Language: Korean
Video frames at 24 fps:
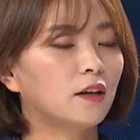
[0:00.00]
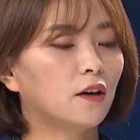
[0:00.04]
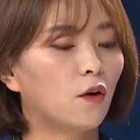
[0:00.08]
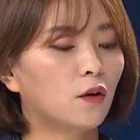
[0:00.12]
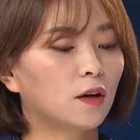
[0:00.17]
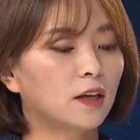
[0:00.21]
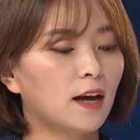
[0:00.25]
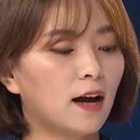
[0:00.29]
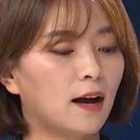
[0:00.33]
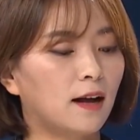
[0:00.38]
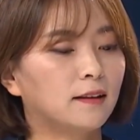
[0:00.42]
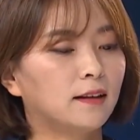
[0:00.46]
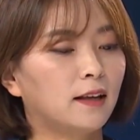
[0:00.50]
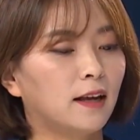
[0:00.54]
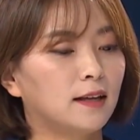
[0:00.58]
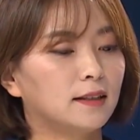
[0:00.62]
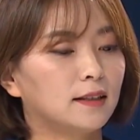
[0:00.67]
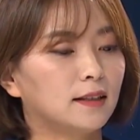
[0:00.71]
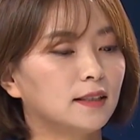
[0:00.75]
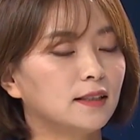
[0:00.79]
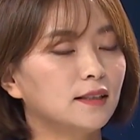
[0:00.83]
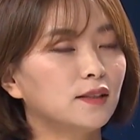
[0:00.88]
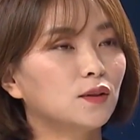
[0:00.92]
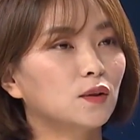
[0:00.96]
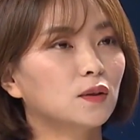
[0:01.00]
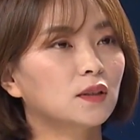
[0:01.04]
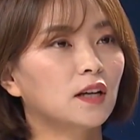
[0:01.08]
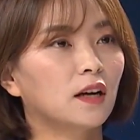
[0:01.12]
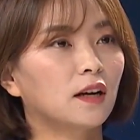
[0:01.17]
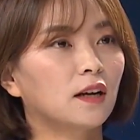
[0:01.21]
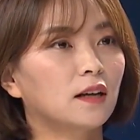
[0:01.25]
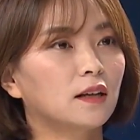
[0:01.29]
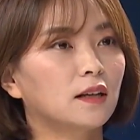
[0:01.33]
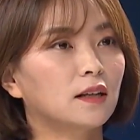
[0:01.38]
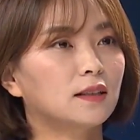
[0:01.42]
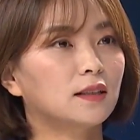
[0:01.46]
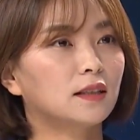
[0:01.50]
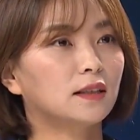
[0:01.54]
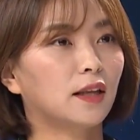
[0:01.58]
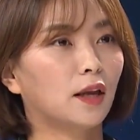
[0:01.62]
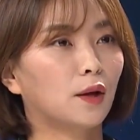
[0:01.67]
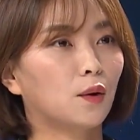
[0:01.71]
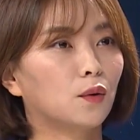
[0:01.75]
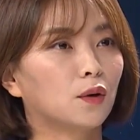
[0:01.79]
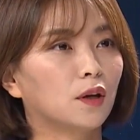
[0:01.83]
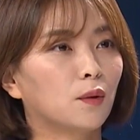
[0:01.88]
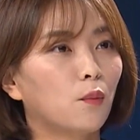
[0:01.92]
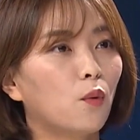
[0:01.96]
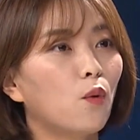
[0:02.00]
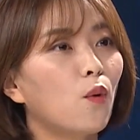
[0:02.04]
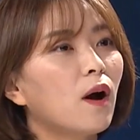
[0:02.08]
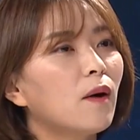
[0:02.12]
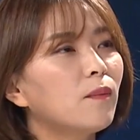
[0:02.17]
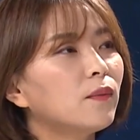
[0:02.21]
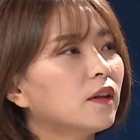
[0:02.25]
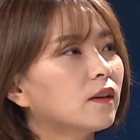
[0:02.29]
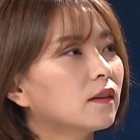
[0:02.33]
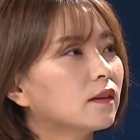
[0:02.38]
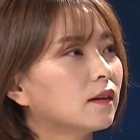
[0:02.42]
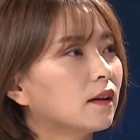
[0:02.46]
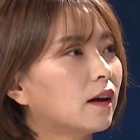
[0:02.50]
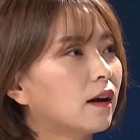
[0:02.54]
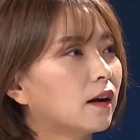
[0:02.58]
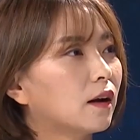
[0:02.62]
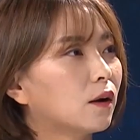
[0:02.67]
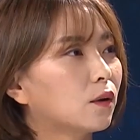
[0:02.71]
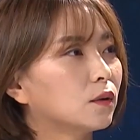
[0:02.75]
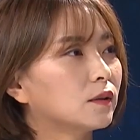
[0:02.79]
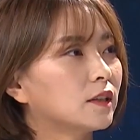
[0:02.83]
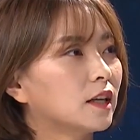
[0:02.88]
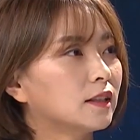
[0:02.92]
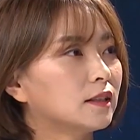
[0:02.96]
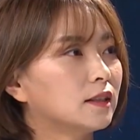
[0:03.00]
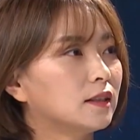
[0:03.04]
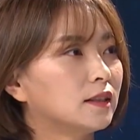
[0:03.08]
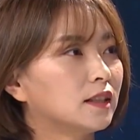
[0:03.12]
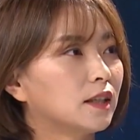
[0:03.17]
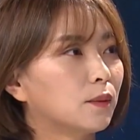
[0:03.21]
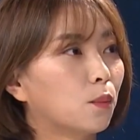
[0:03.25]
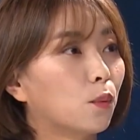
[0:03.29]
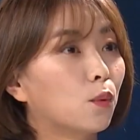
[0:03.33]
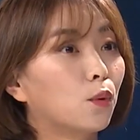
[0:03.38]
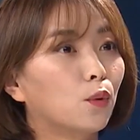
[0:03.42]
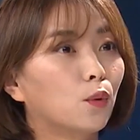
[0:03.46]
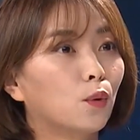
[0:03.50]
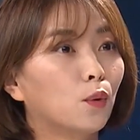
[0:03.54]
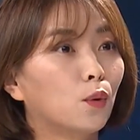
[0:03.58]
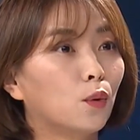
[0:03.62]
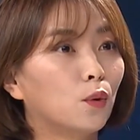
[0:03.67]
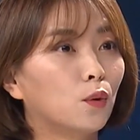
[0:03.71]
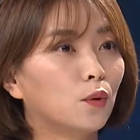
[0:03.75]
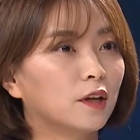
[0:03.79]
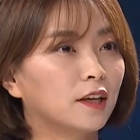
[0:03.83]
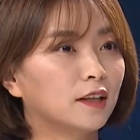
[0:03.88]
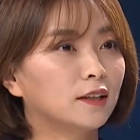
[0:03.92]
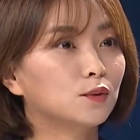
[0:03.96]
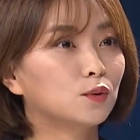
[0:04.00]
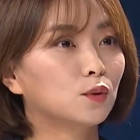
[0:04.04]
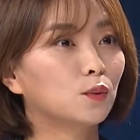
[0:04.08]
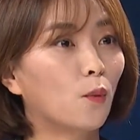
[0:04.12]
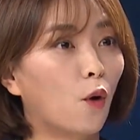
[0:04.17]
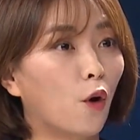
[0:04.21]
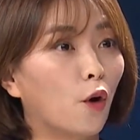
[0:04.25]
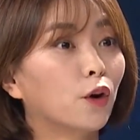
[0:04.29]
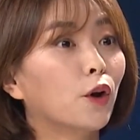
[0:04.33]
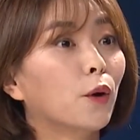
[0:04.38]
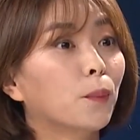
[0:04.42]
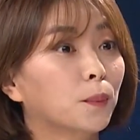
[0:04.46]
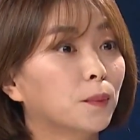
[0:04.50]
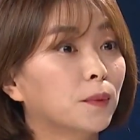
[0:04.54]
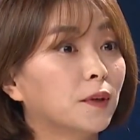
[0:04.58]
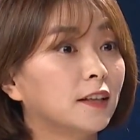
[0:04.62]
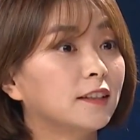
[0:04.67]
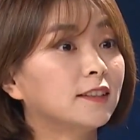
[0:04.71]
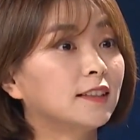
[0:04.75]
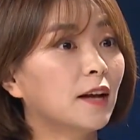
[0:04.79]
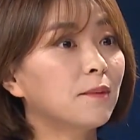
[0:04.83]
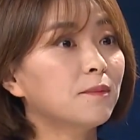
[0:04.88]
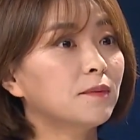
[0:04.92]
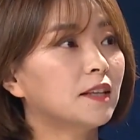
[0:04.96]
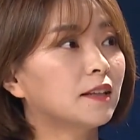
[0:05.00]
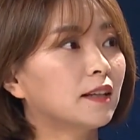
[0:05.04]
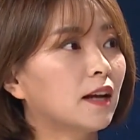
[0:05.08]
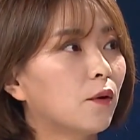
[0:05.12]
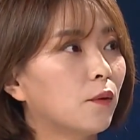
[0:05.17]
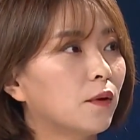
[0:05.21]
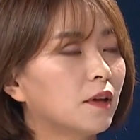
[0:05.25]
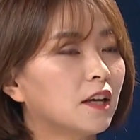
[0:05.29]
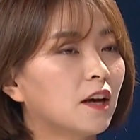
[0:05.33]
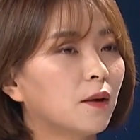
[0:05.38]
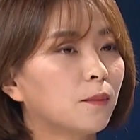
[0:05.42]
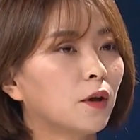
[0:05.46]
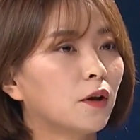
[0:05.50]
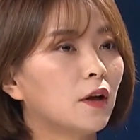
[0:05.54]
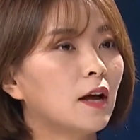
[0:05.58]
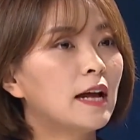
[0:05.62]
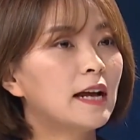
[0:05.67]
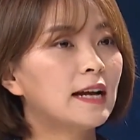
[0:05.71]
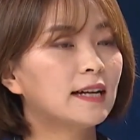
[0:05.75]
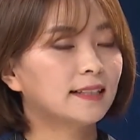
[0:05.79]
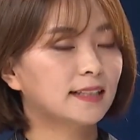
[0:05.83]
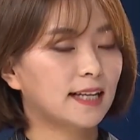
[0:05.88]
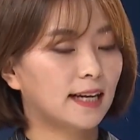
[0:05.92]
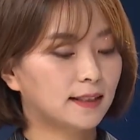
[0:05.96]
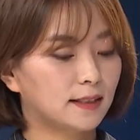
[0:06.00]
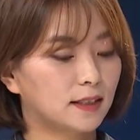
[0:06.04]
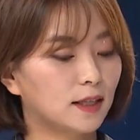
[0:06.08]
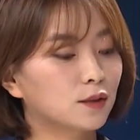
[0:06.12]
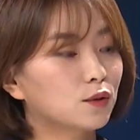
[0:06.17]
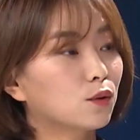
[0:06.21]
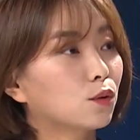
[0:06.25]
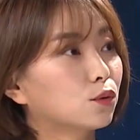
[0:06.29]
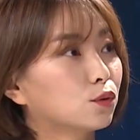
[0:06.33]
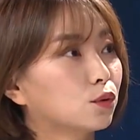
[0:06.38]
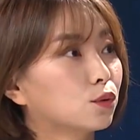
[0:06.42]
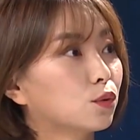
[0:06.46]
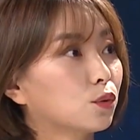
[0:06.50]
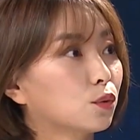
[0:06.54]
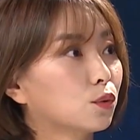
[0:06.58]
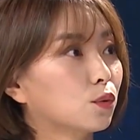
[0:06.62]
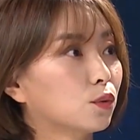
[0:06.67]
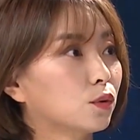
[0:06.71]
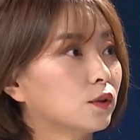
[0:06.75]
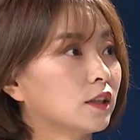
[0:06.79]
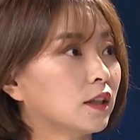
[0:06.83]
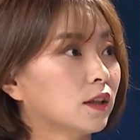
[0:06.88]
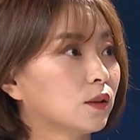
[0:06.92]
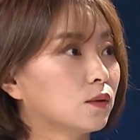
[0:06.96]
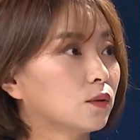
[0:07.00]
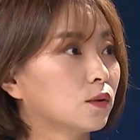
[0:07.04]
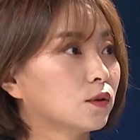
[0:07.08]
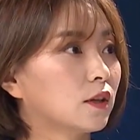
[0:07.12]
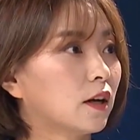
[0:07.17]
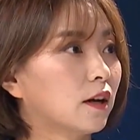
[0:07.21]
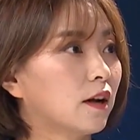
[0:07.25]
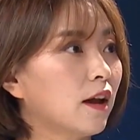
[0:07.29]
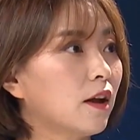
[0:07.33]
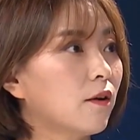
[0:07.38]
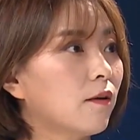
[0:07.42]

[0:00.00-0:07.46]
여기 안에 이제 신정 차량 기지 내용이 포함됐다라고 사실 이제 보기는 좀 어렵긴 음. 아. 합니다. 왜냐하면 음. 자체적으로 또 이제 조사를